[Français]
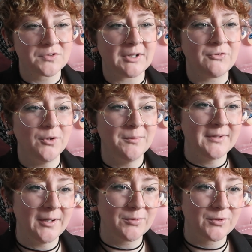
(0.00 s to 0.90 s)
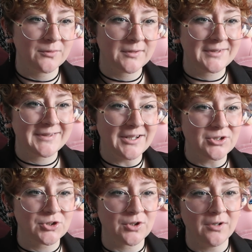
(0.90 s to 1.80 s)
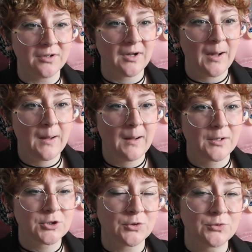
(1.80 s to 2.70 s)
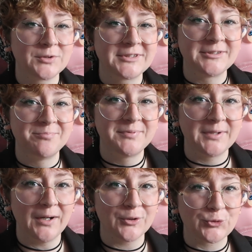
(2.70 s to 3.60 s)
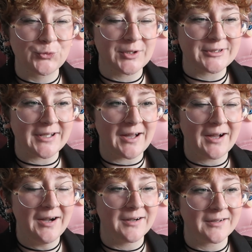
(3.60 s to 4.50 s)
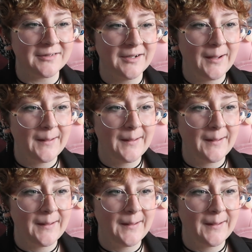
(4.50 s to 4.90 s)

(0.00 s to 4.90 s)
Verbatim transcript: ça formidable que quatre sœurs chantent aussi bien, hein, tu vois, c'est rare. Hein.